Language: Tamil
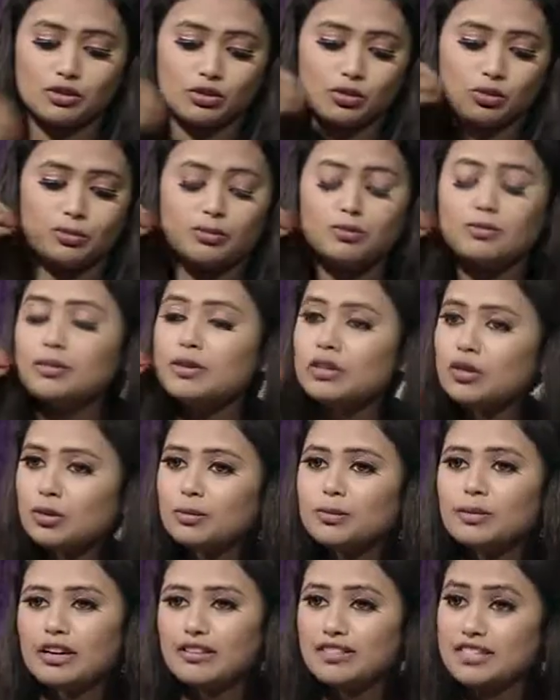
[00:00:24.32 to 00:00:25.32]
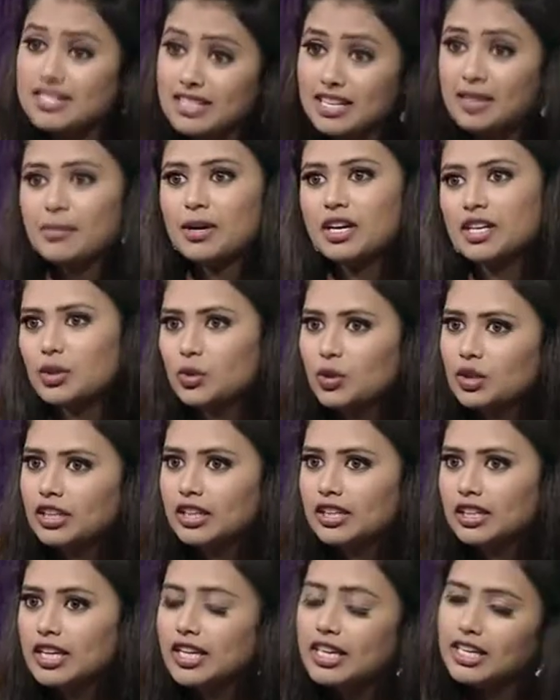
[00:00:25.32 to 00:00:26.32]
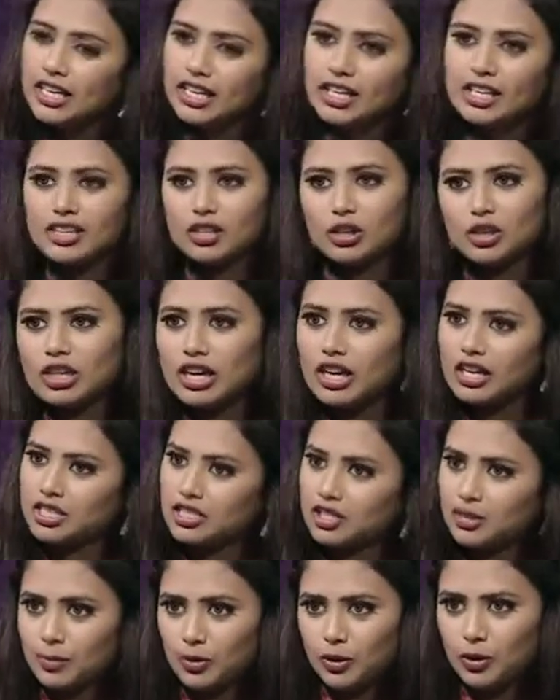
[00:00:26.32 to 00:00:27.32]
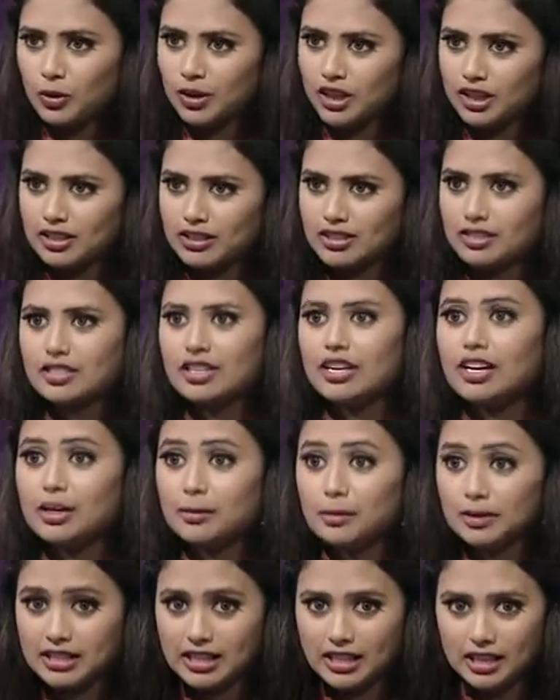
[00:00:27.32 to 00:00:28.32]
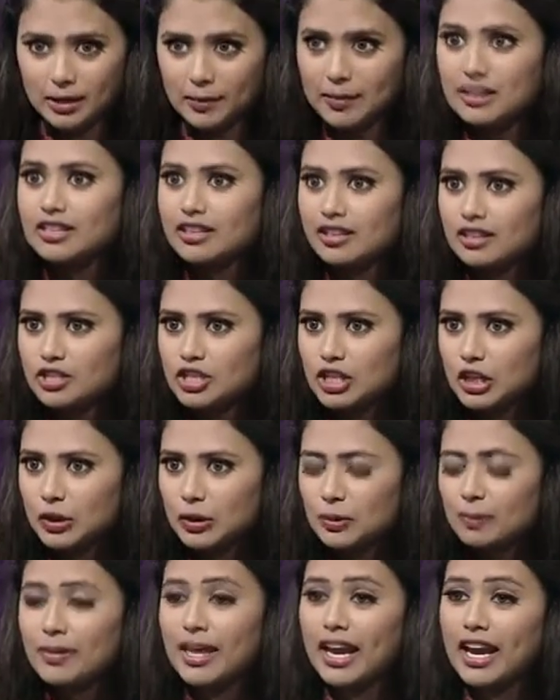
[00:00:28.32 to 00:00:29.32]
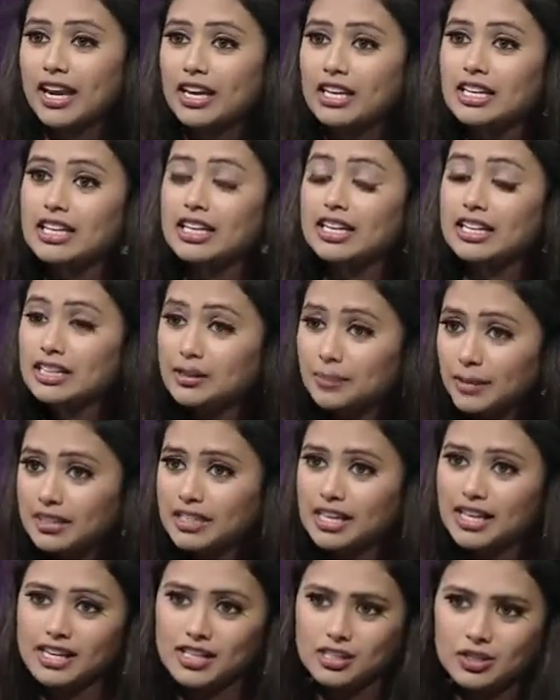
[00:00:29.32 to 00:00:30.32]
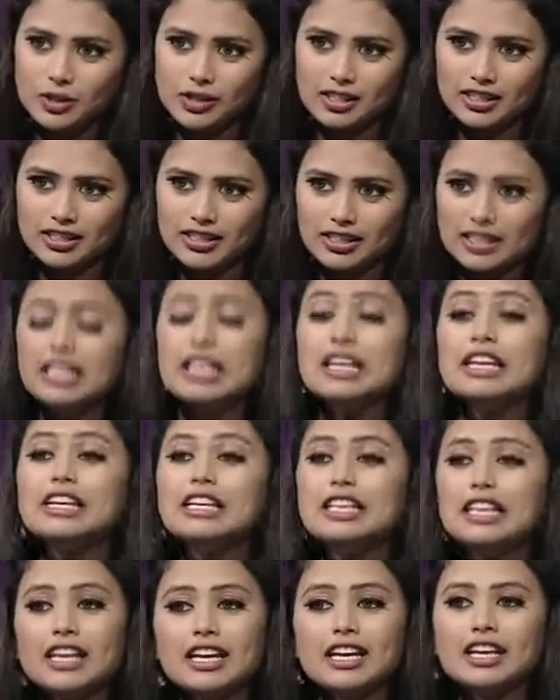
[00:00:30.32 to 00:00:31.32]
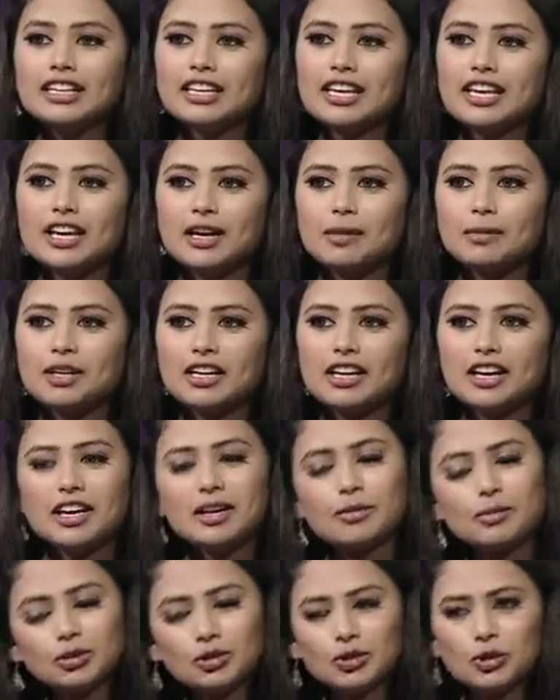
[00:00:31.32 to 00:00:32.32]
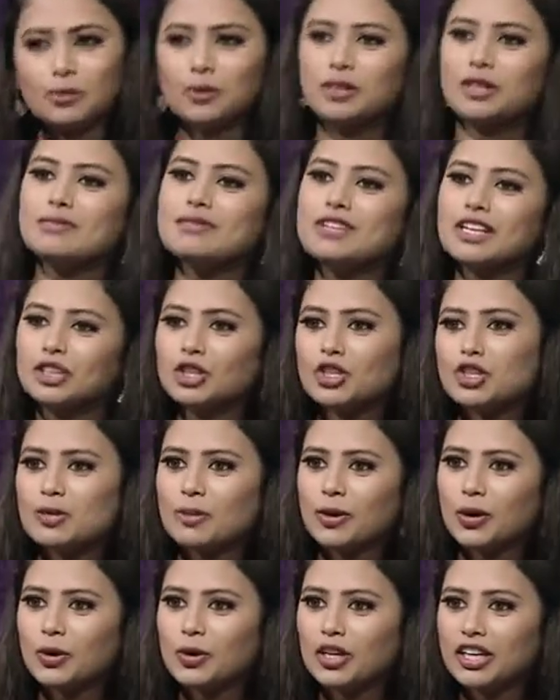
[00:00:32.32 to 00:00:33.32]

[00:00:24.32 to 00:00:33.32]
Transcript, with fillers: ரொம்ப ரொம்ப அவசியமான ஒன்று ஏன்னா இதோட அழிஞ்சு போகக்கூடாது சித்தர்களை பற்றி எல்லாருமே தெரிஞ்சுக்கணும் அண்ட் இதை பற்றி எங்களுக்கு சொல்கிறதுக்கு நீங்கள் இருக்கீங்க அப்படின்னு நினைக்கும் போது ஒரு பக்கம் சந்தோஷமாக கூட